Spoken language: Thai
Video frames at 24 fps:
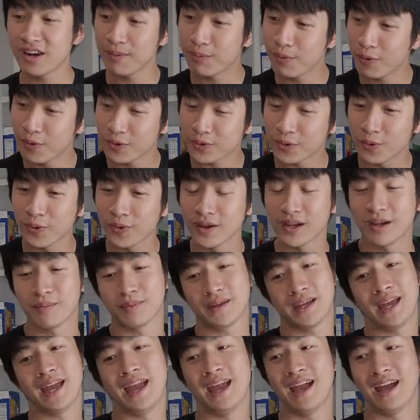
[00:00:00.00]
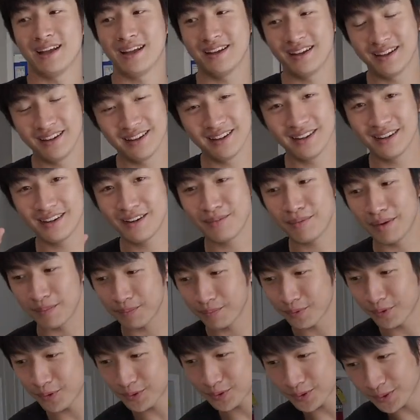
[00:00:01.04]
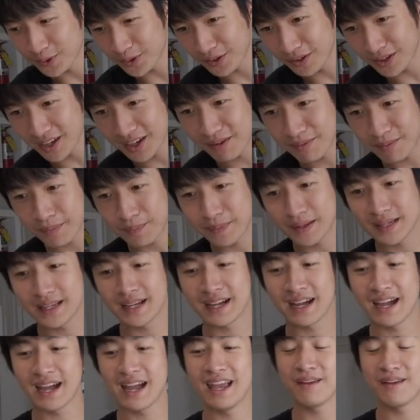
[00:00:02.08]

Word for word: ได้พูดคุยกับแขกแล้วแบบพูดคุยว่ามันเป็นยังไง